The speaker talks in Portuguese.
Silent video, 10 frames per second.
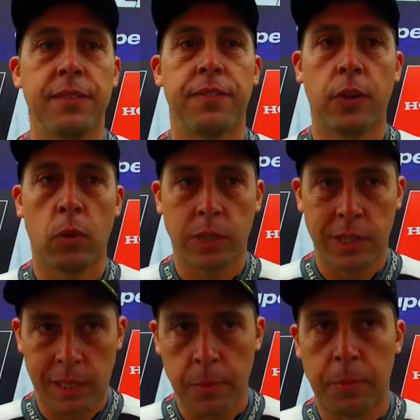enfim,
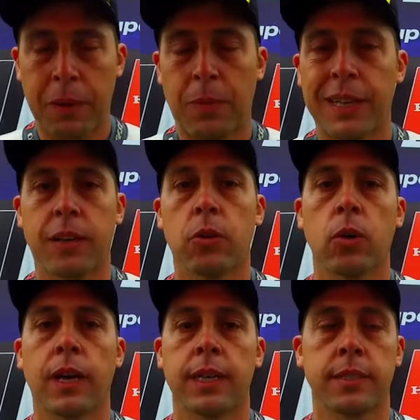conseguimos uma quarta
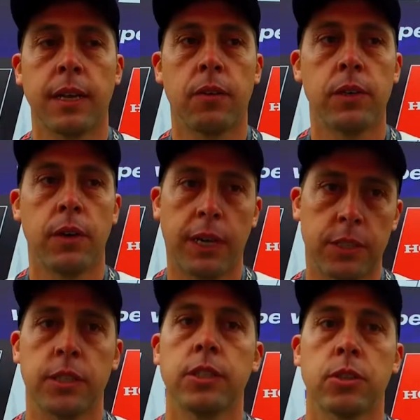colocação e eu
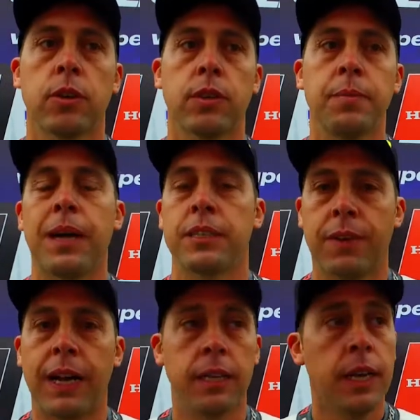acho que isso é o que mais
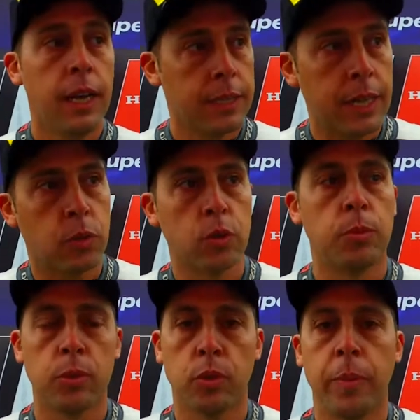vale. Tá todo
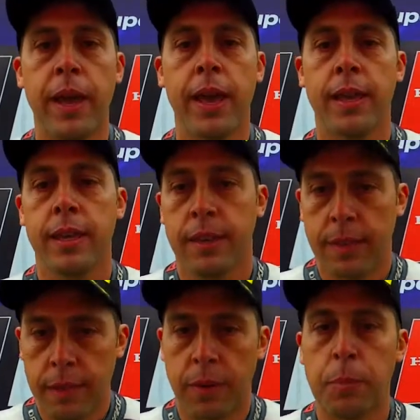mundo bem
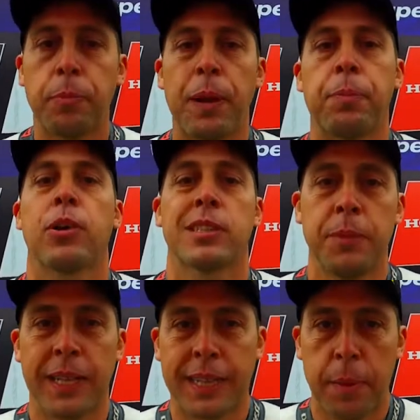e vamos para a
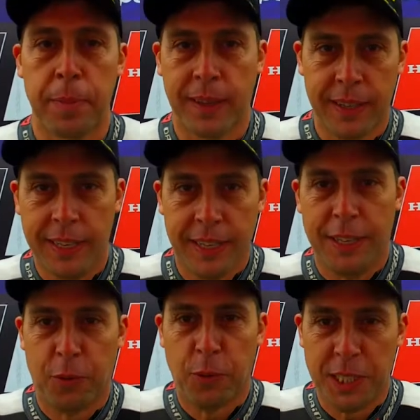próxima etapa.
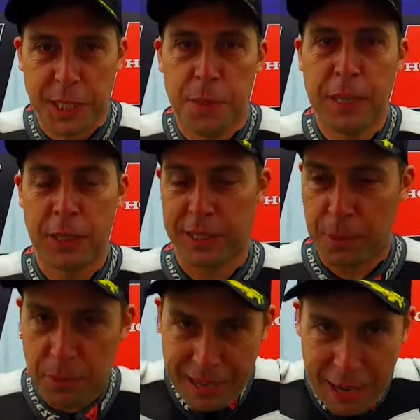Curitiba, nós
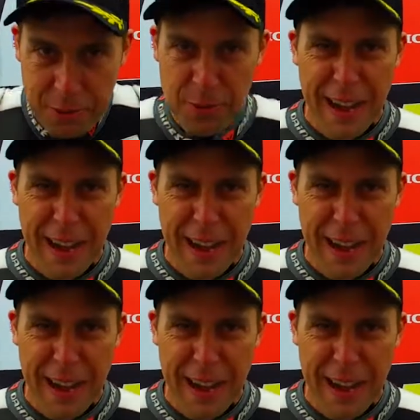estamos lá.